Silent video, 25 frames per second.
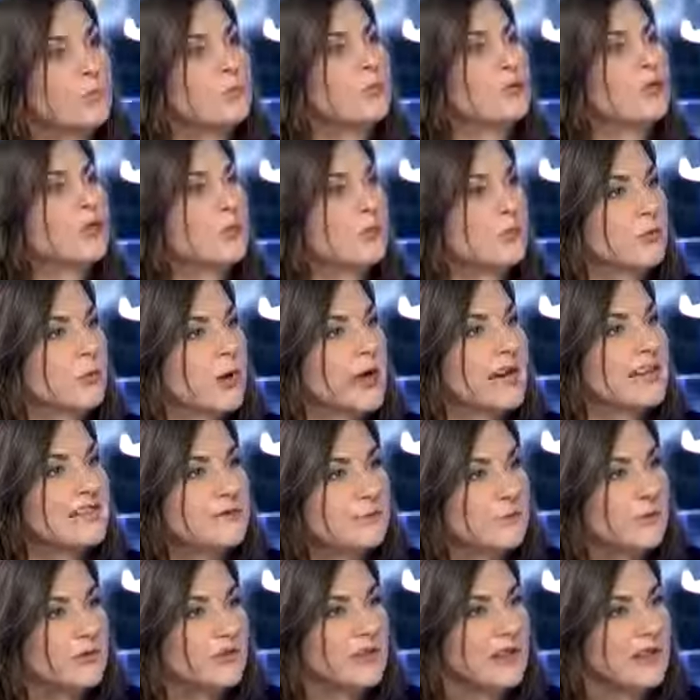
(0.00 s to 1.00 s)
de plus en plus
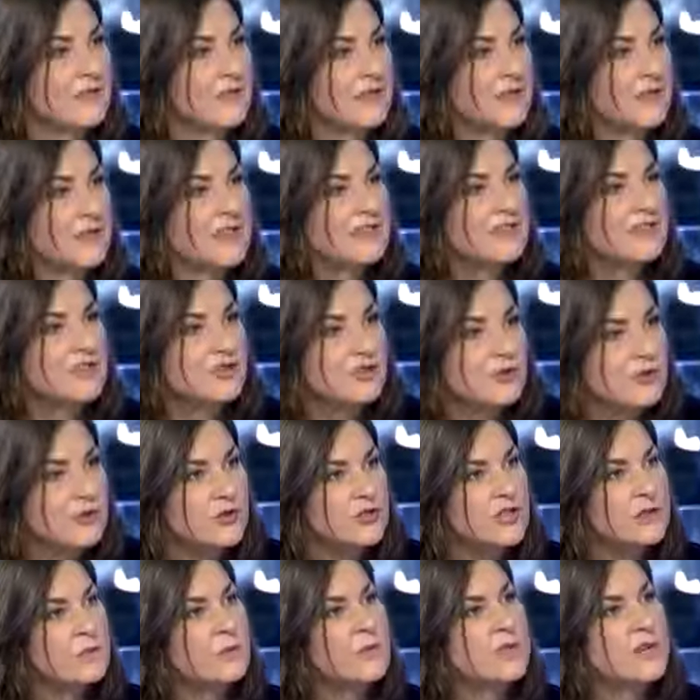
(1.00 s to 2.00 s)
exposée avec les
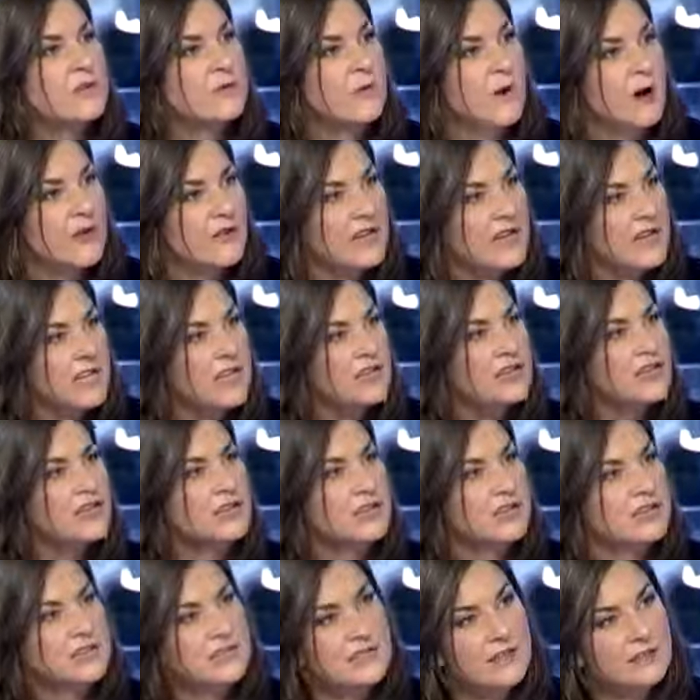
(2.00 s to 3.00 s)
échanges qu'il peut y avoir avec la
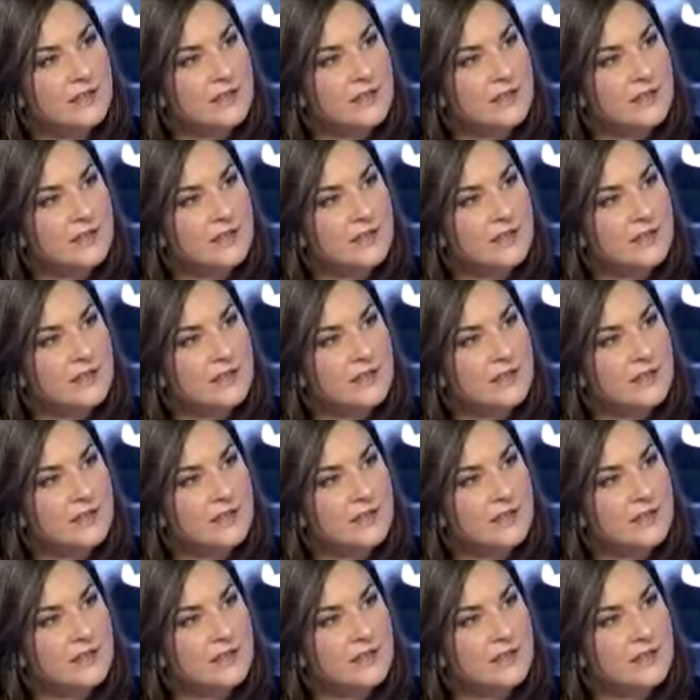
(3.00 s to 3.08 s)
Chine,